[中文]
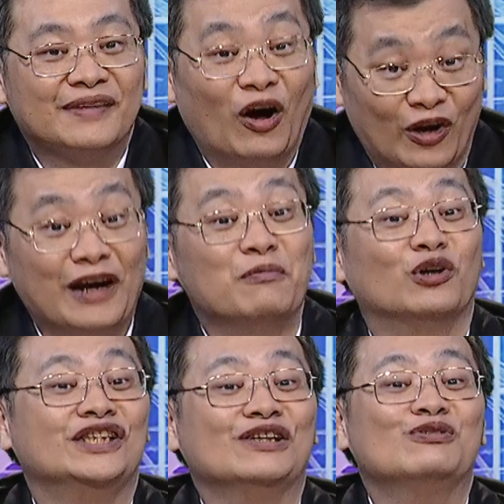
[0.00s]
哦，跟你
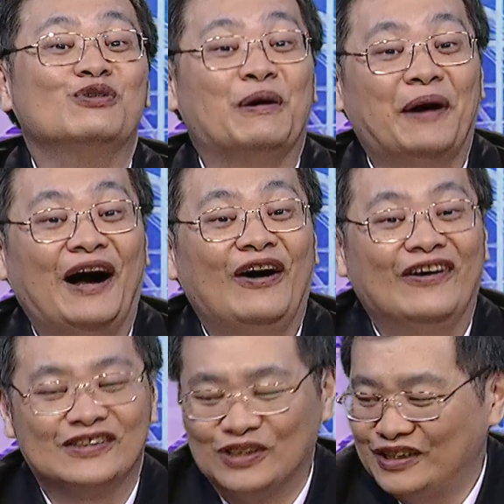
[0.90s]
无进户的嘛
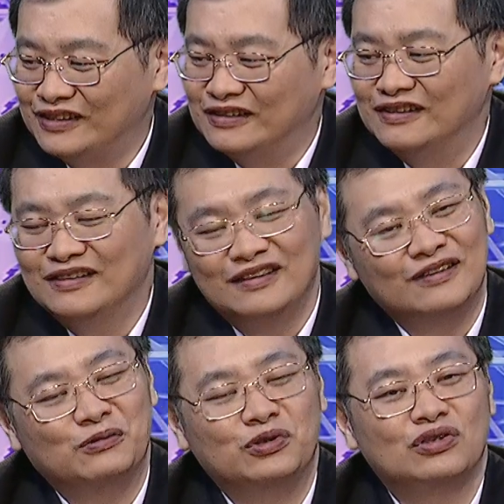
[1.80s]
哈，所以
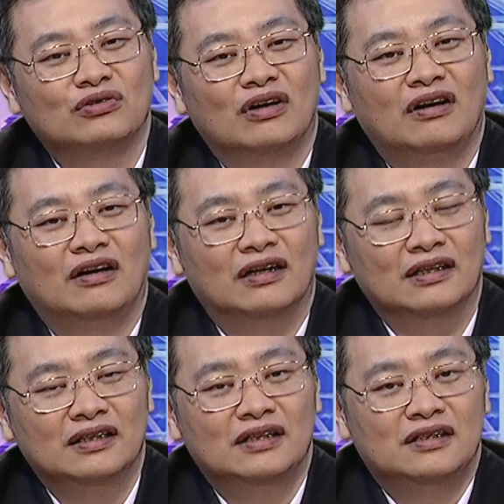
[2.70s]
我就说哦，
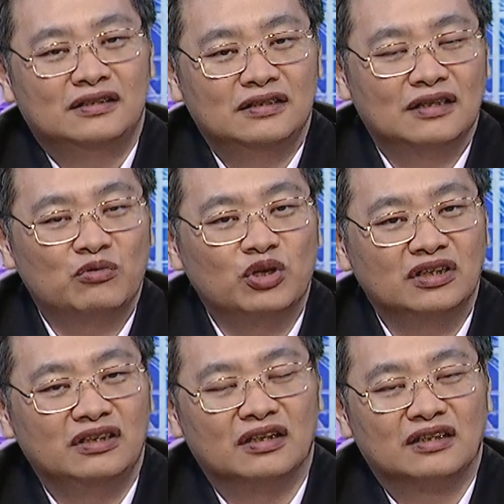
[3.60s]
其实
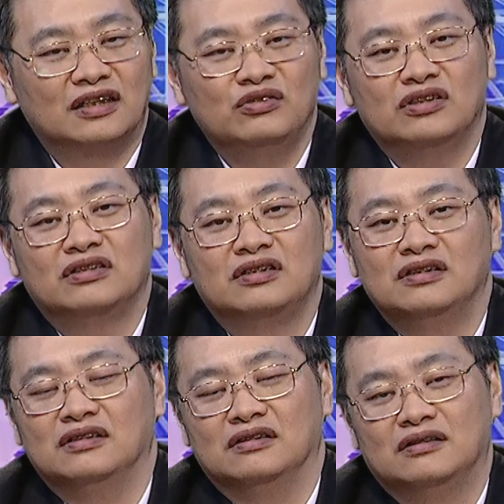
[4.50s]
问题的根源就
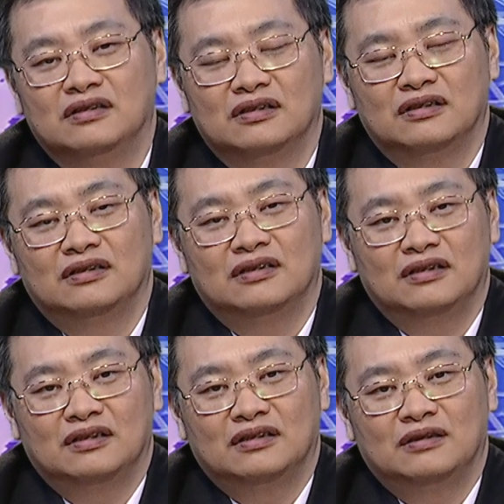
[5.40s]
是
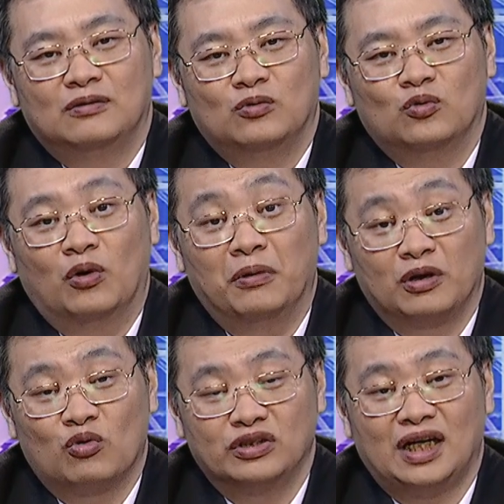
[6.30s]
我
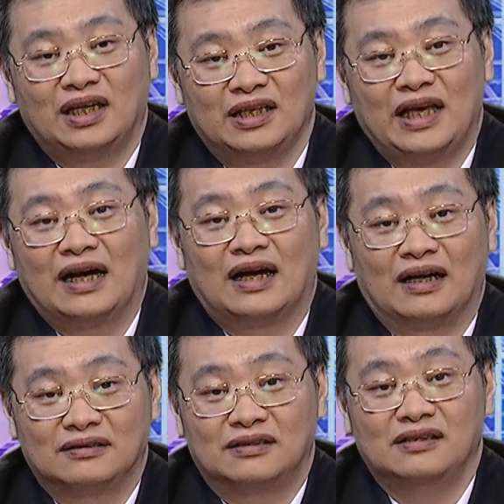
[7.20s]
们国家的央
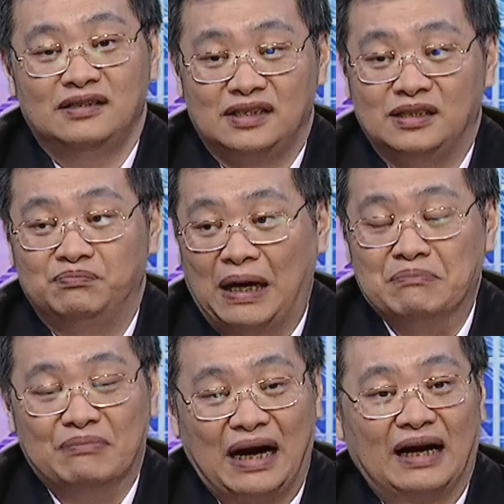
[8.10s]
行升息半
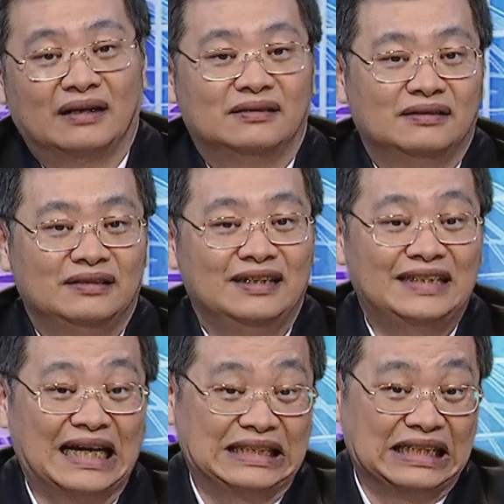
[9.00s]
码，人
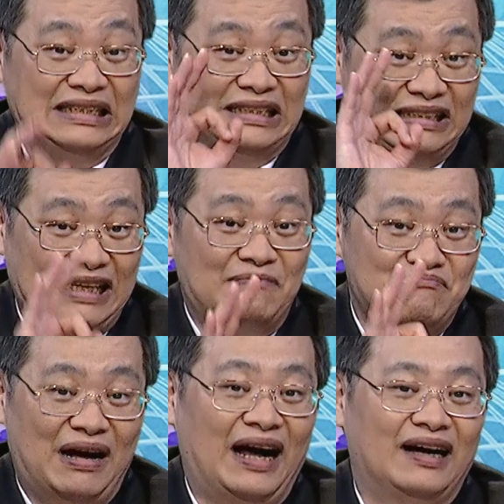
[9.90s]
家升三
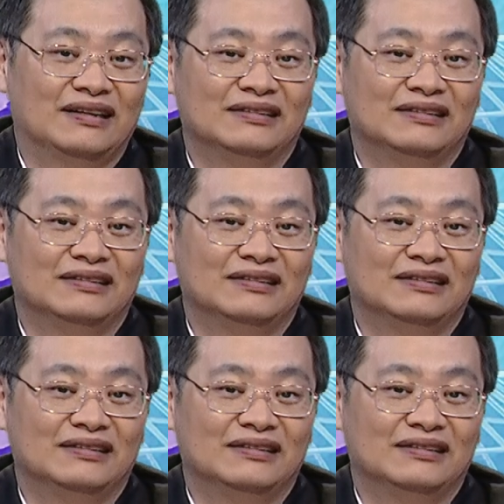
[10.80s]
码，